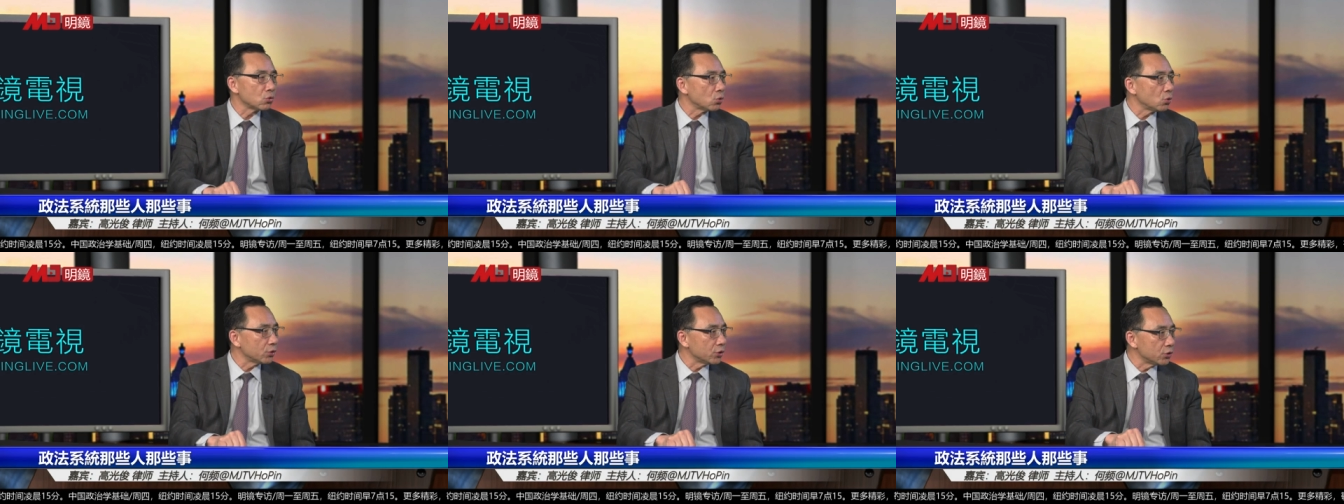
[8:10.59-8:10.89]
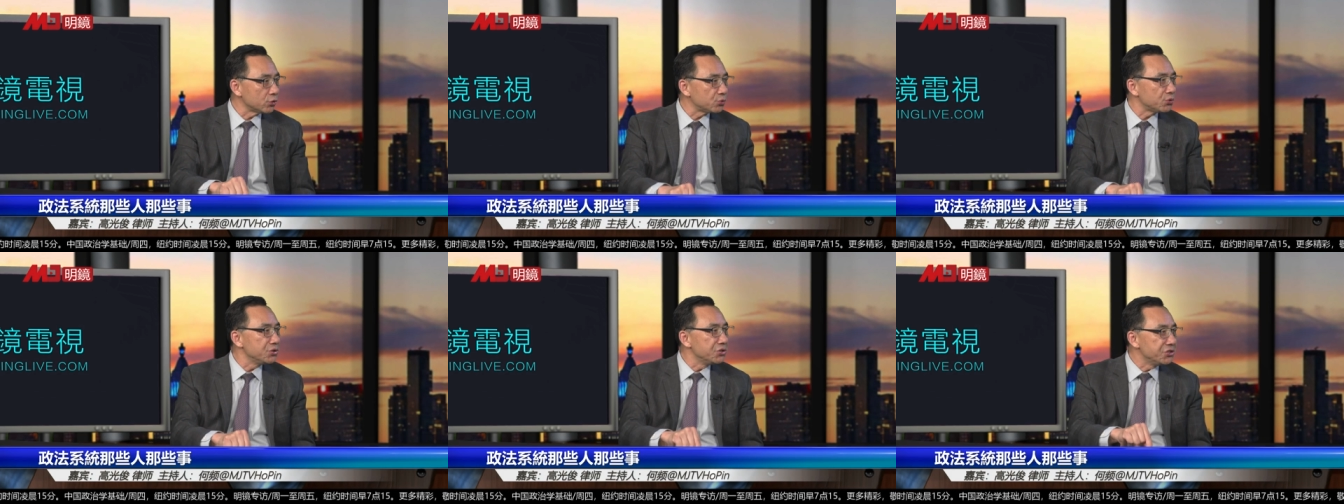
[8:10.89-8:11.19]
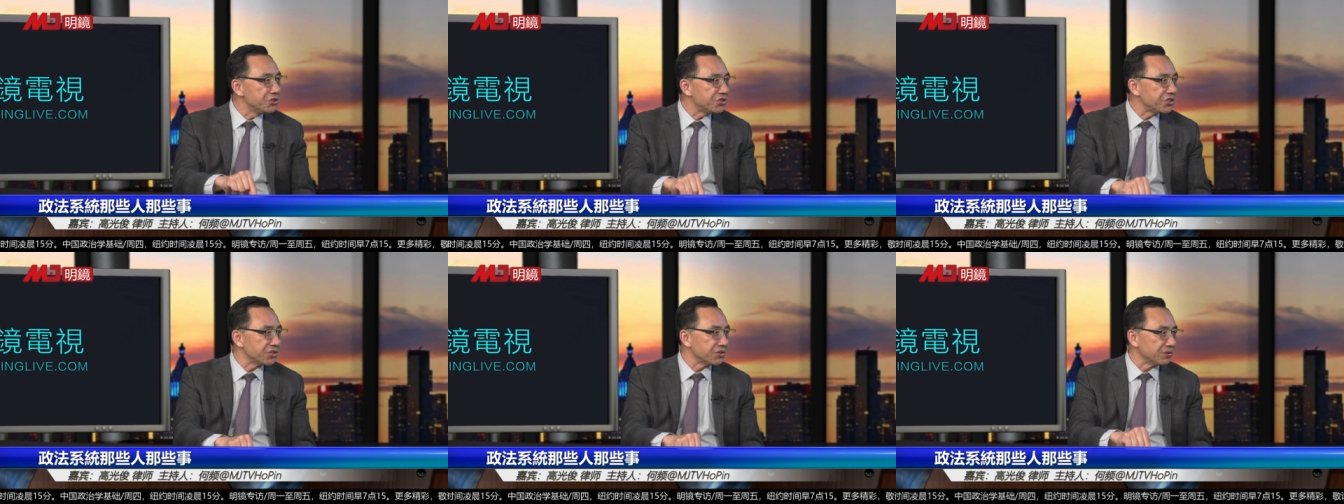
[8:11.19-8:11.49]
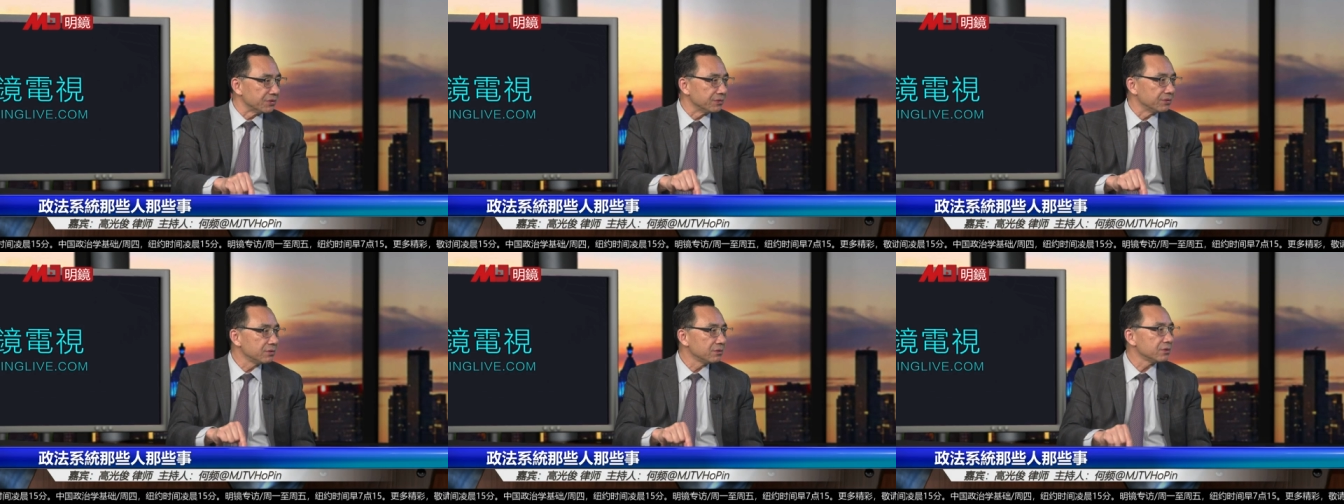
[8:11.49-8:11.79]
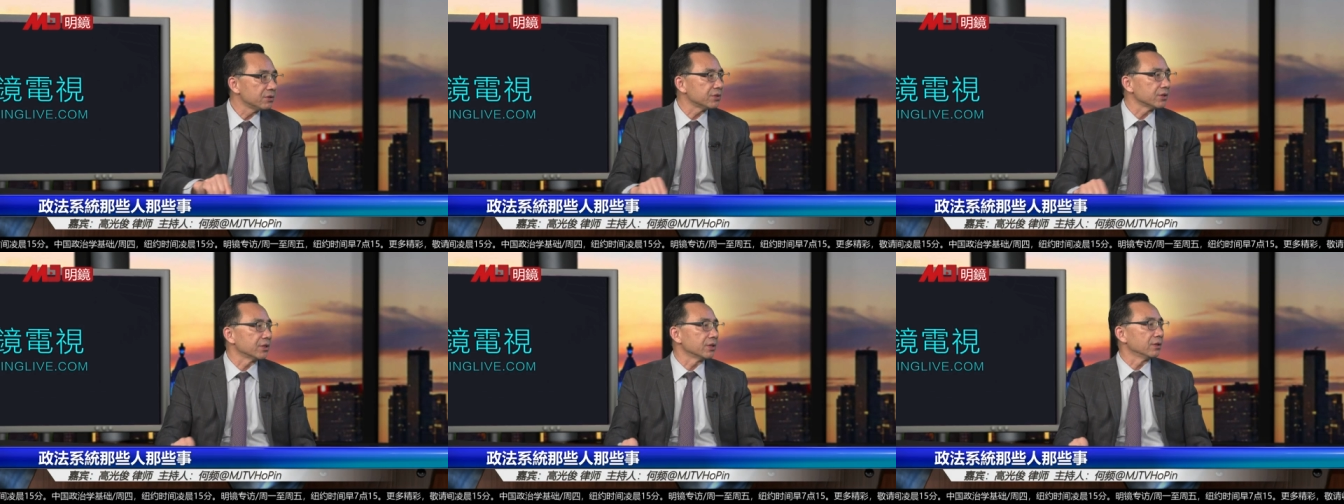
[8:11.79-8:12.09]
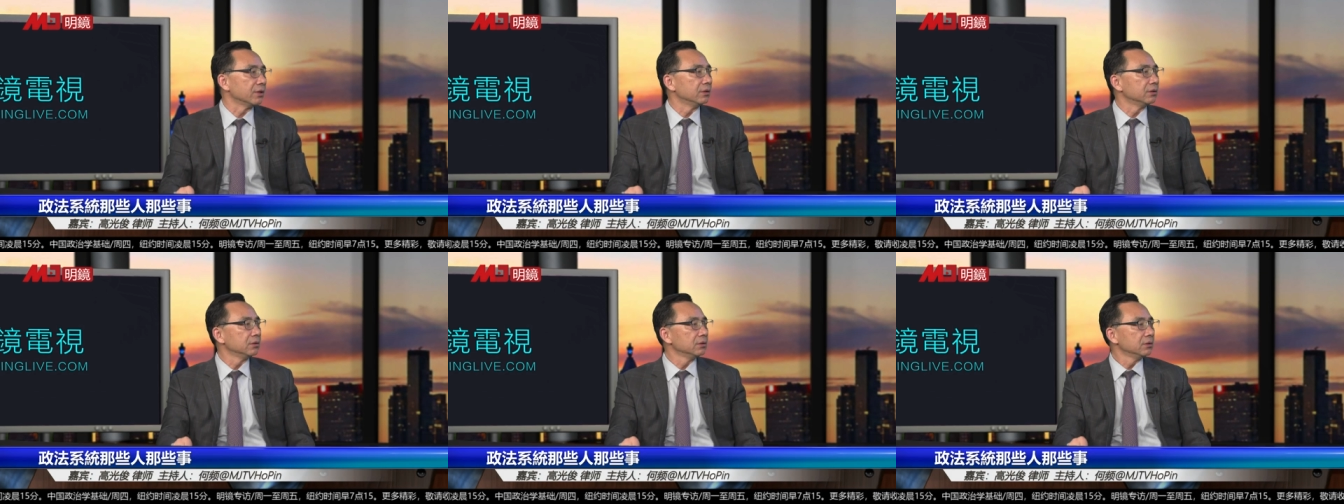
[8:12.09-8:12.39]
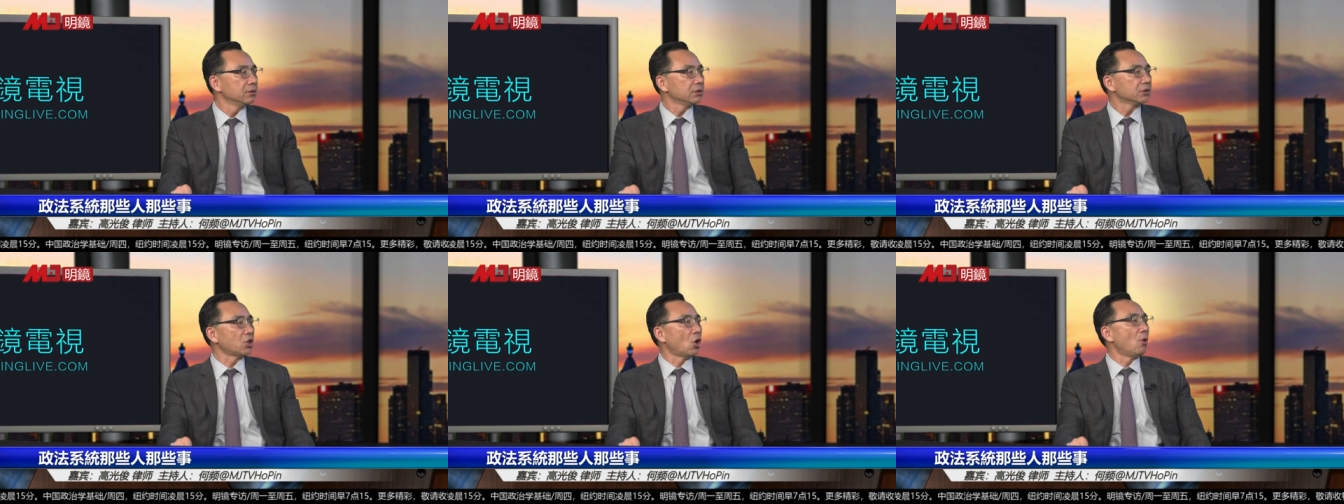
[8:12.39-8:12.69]
国的军警这个
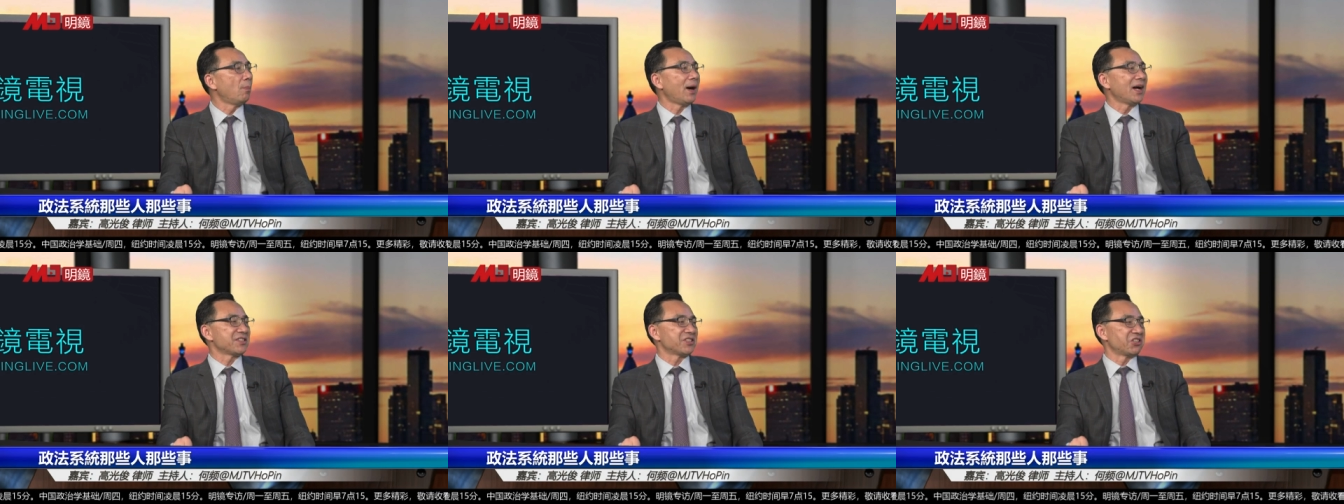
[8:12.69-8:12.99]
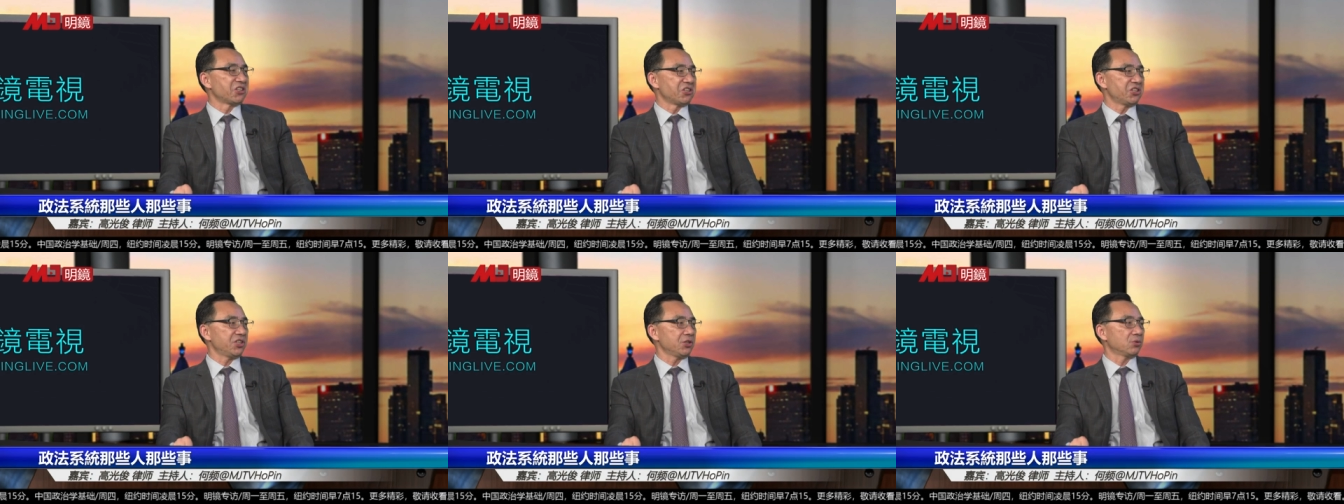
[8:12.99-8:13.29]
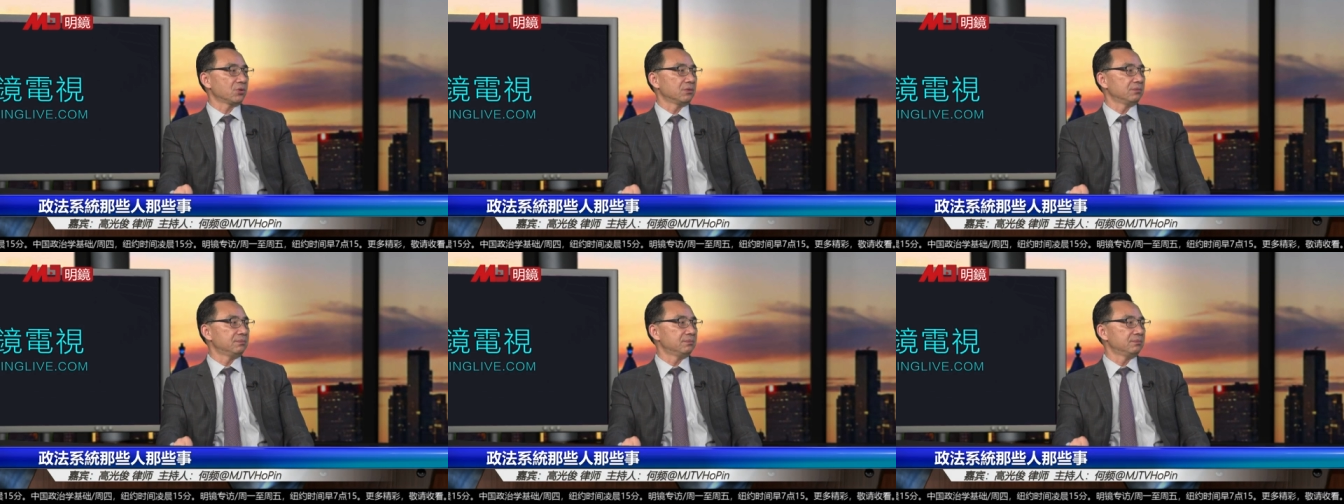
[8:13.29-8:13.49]
刀把子这个系统。